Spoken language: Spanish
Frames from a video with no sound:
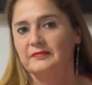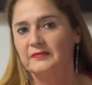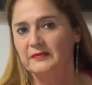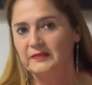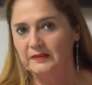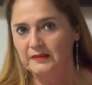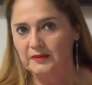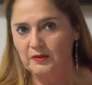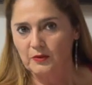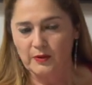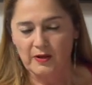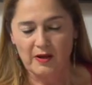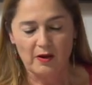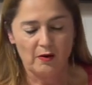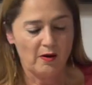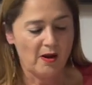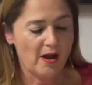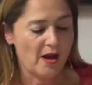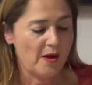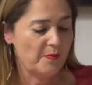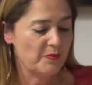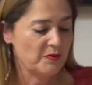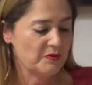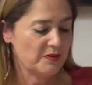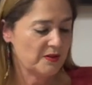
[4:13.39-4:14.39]
Lo que
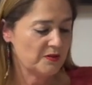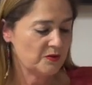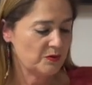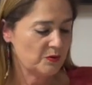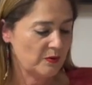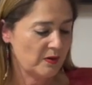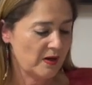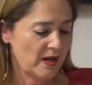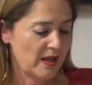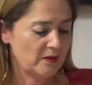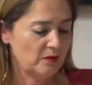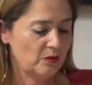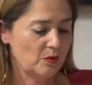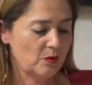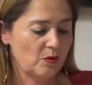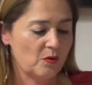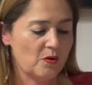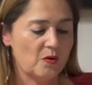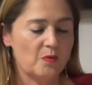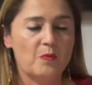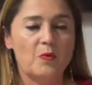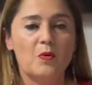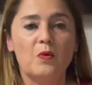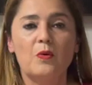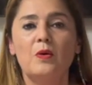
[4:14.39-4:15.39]
hablábamos hace un rato,
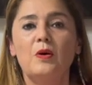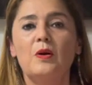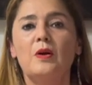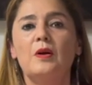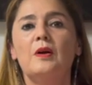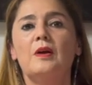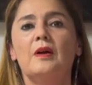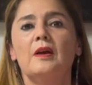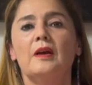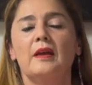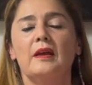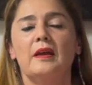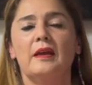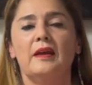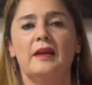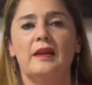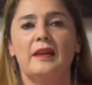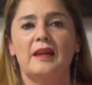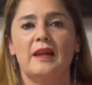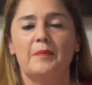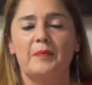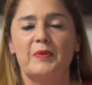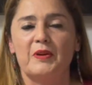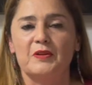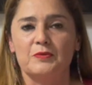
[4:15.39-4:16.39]
como eh,
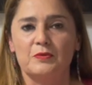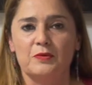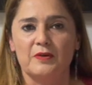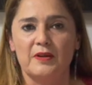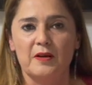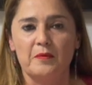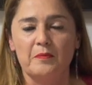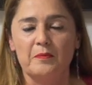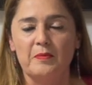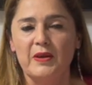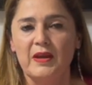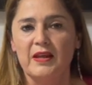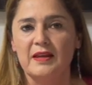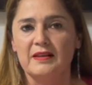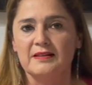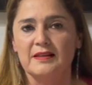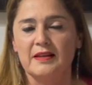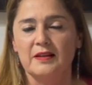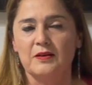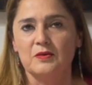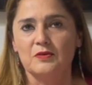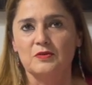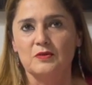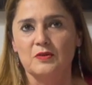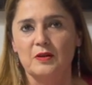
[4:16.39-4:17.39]
la persona empieza
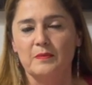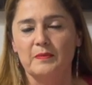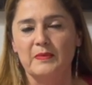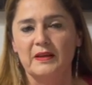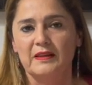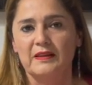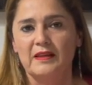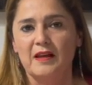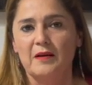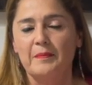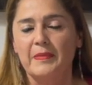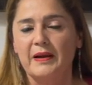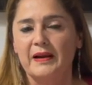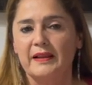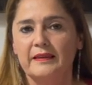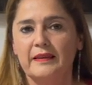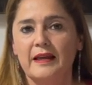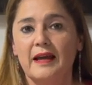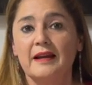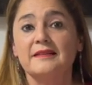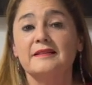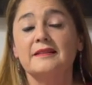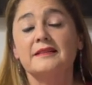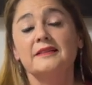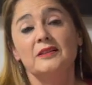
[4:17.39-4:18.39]
no solamente a
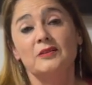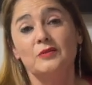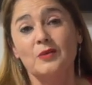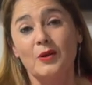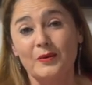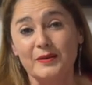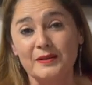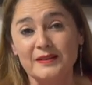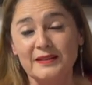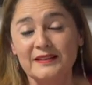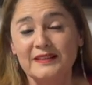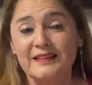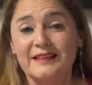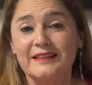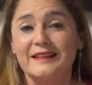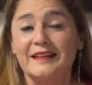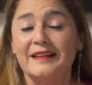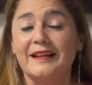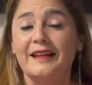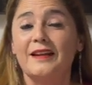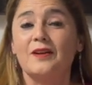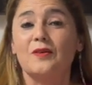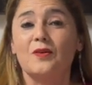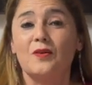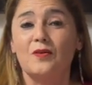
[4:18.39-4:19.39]
apartarse, sino a veces a
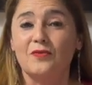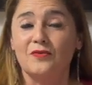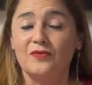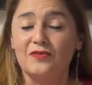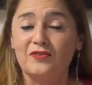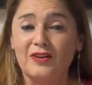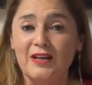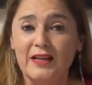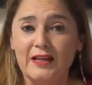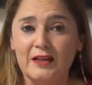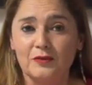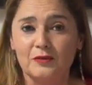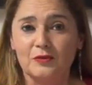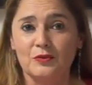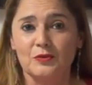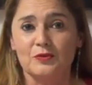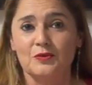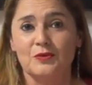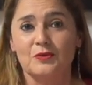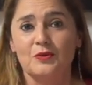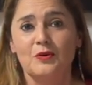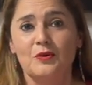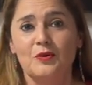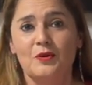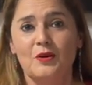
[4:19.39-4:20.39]
tener conflictos,
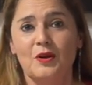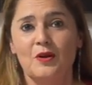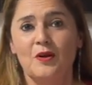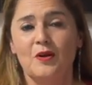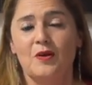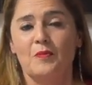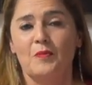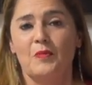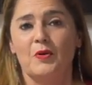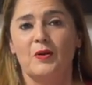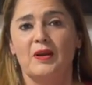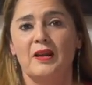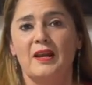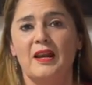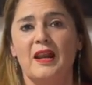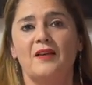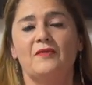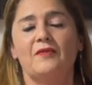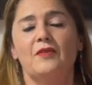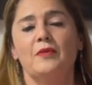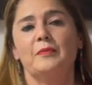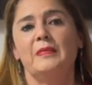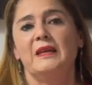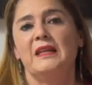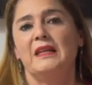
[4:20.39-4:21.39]
¿no? Porque la
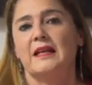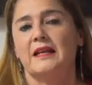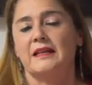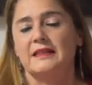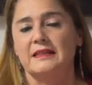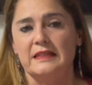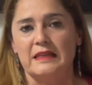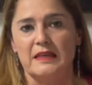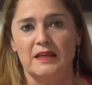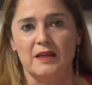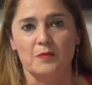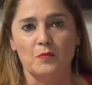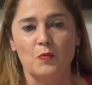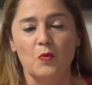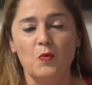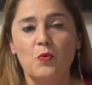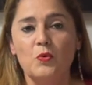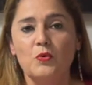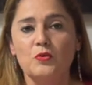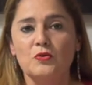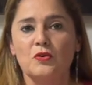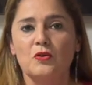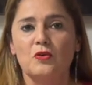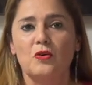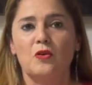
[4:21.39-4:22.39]
familia exige
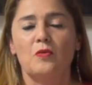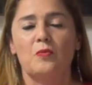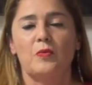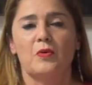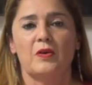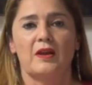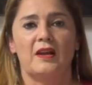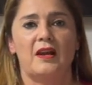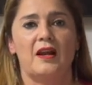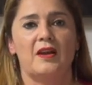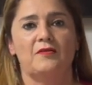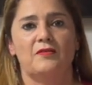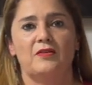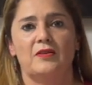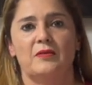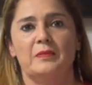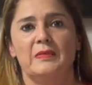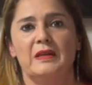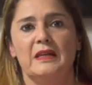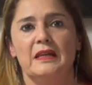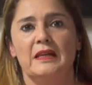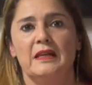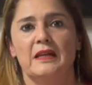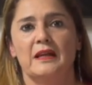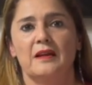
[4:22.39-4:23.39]
mucho, porque la
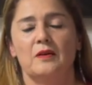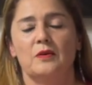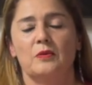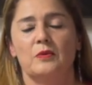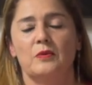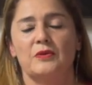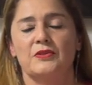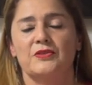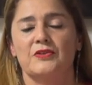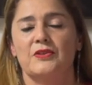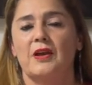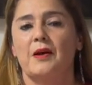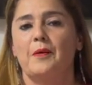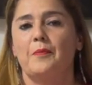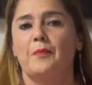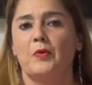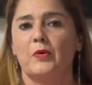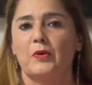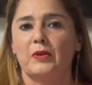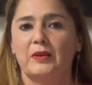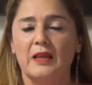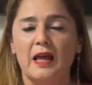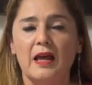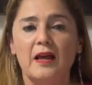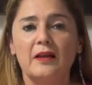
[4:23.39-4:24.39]
familia no está
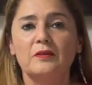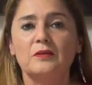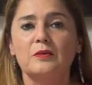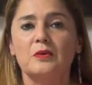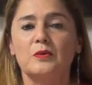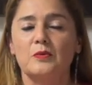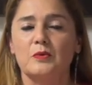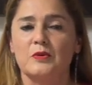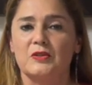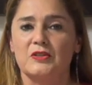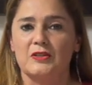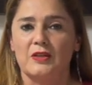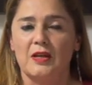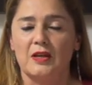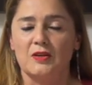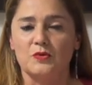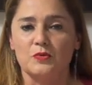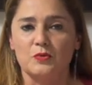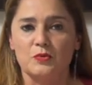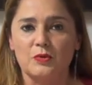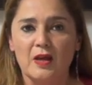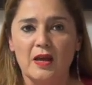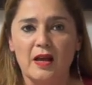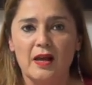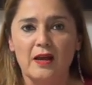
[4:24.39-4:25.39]
aportando, no está
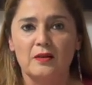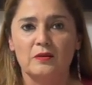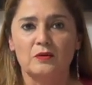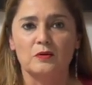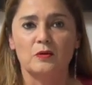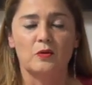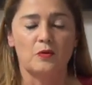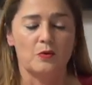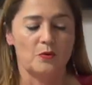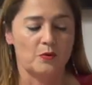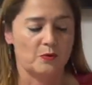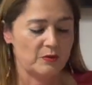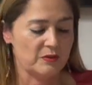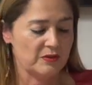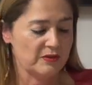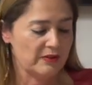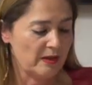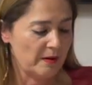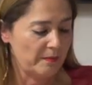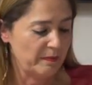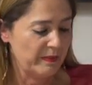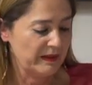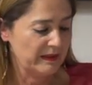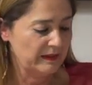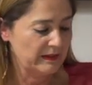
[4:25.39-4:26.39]
ayudando o no
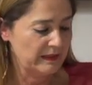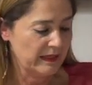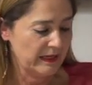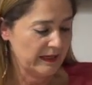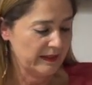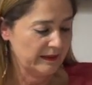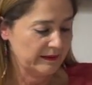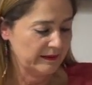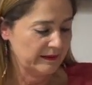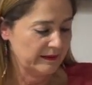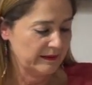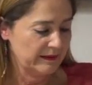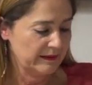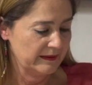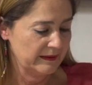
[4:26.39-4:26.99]
está pendiente.